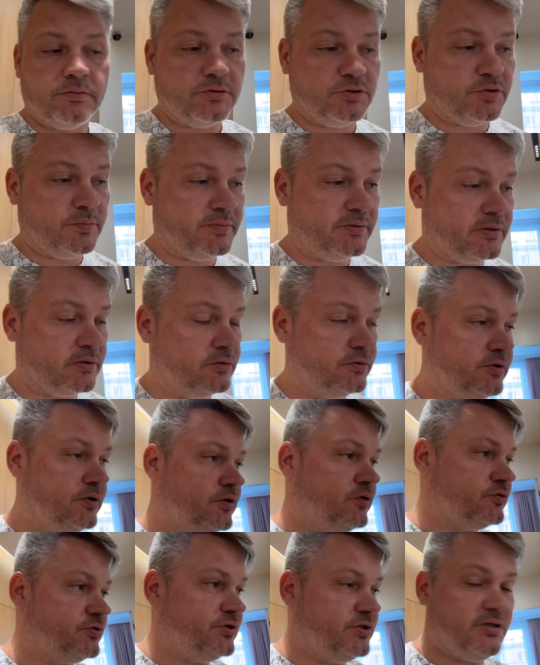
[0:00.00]
żeby tego nie
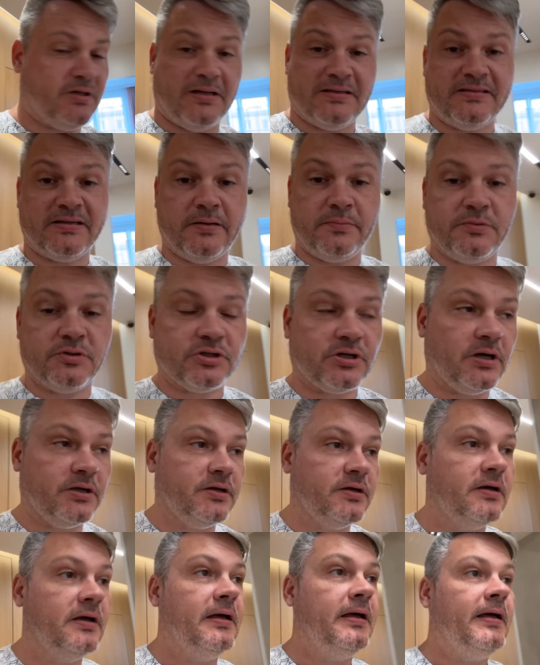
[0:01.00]
roznieść na całe
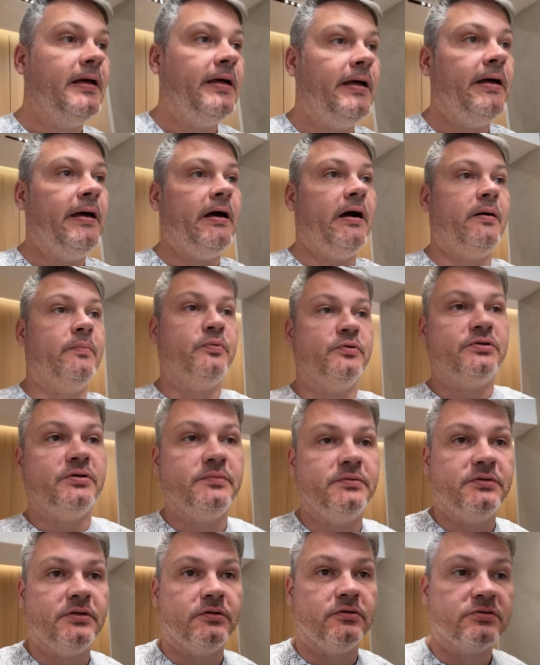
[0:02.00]
mieszkanie, a
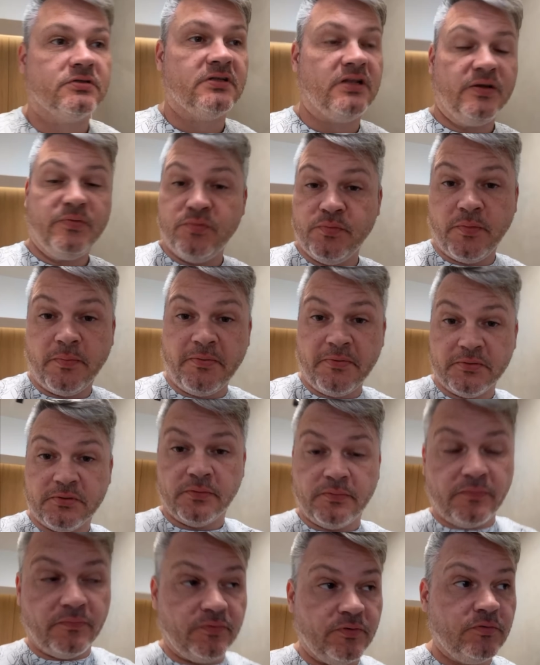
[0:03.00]
potem idę do sklepu, bo
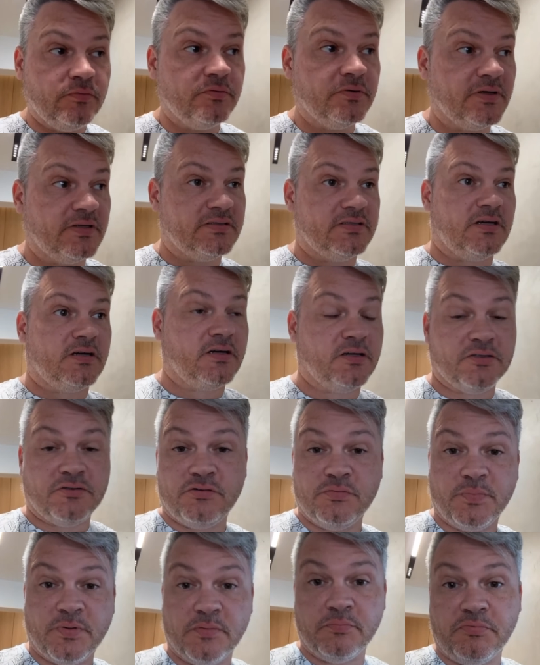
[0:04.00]
podobno w Lidlu jest jakaś
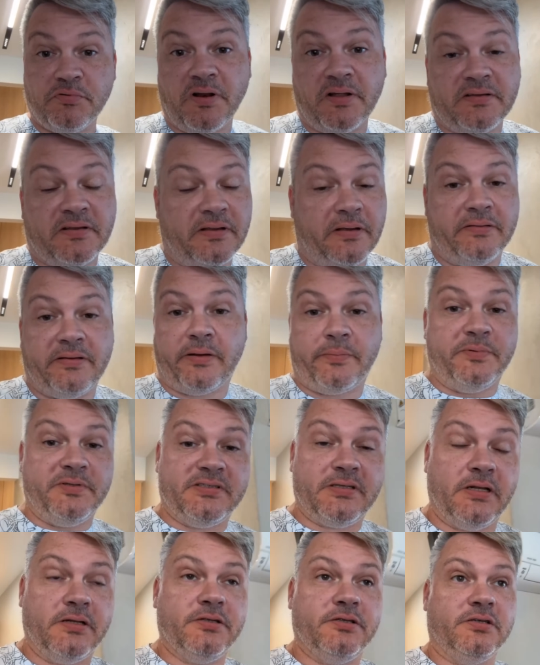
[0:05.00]
super burata. Nie, tak
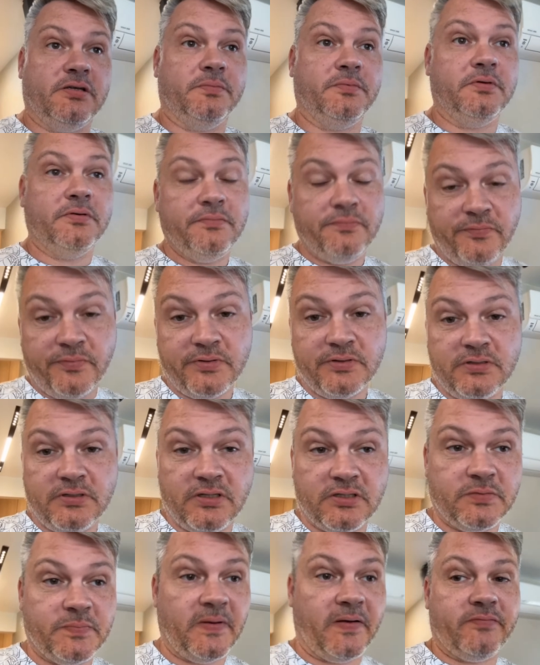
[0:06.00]
pisaliście mi, więc
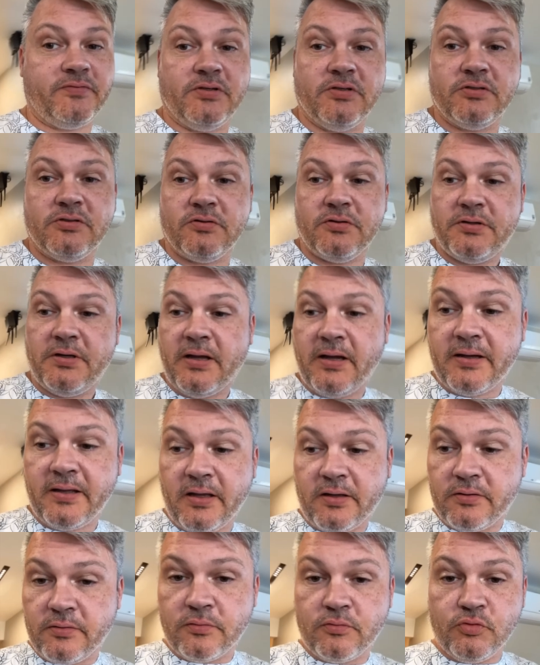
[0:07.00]
idę sprawdzić co i jak,
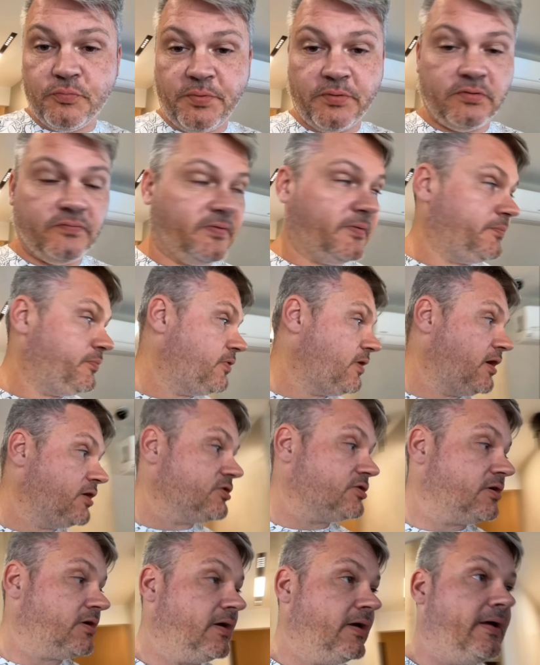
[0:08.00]
jak ją kupię to Wam
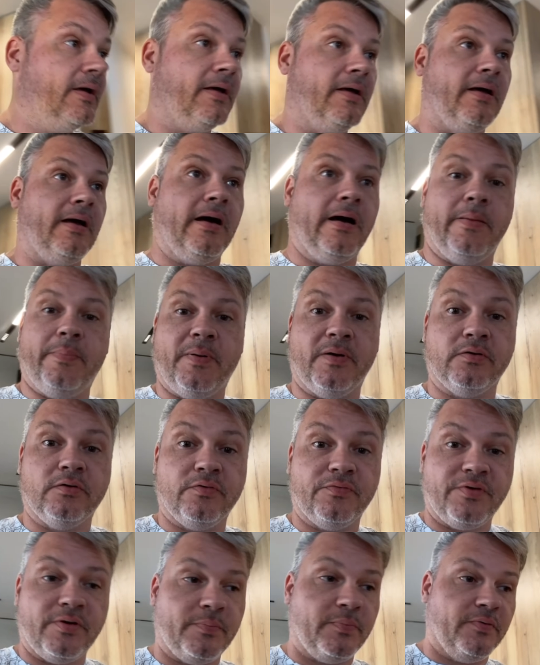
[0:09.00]
pokażę, a
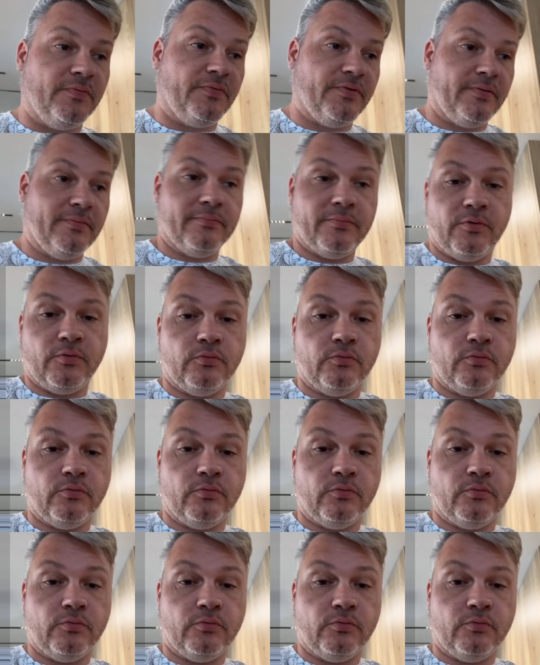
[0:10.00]
Panowie powiem,